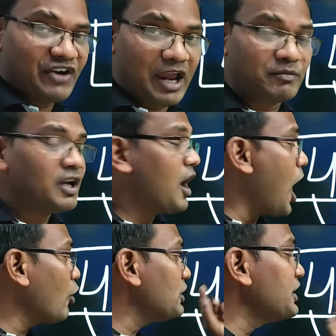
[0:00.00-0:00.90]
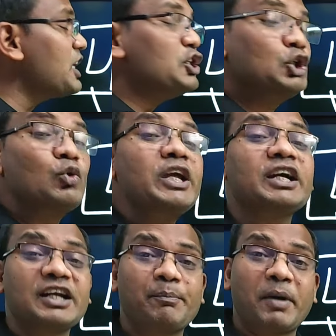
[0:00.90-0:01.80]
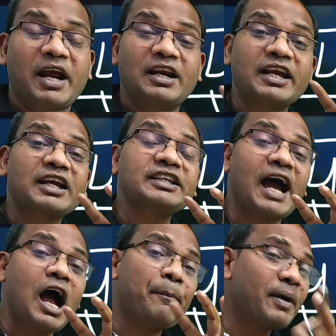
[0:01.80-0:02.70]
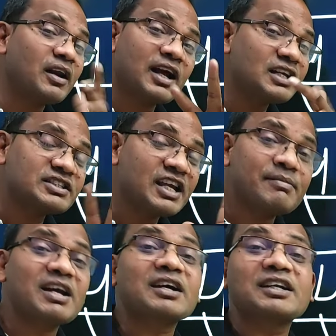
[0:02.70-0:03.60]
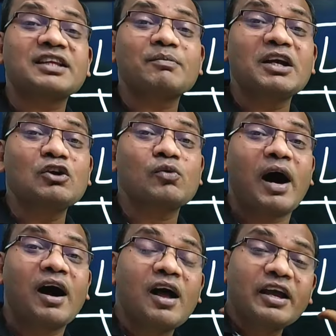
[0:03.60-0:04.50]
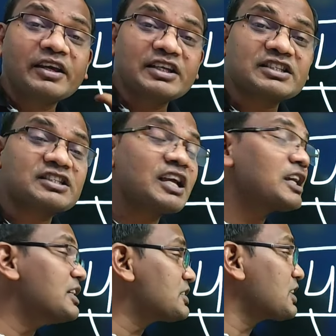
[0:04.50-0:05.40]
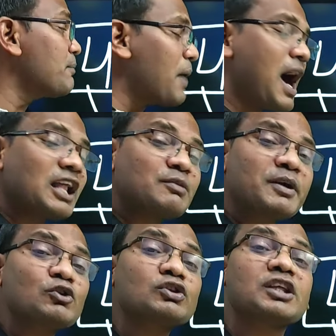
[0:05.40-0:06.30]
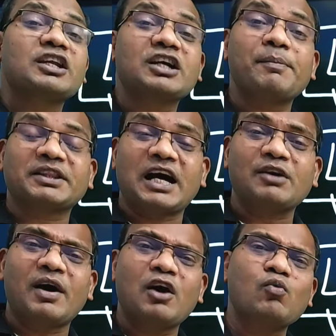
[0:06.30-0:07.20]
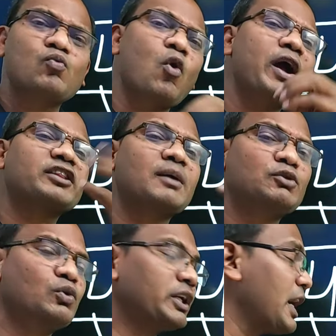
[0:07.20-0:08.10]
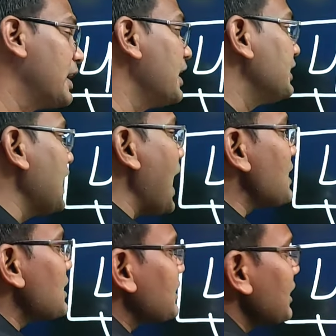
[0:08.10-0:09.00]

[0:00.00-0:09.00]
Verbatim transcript: फाइव और ये यूनिक नंबर है लेकिन यहां पर रहस्य हमारा खत्म नहीं हुआ इससे इसके बाद में जो तरीका बताने वाला हूं वो एकदम यूनिक है याद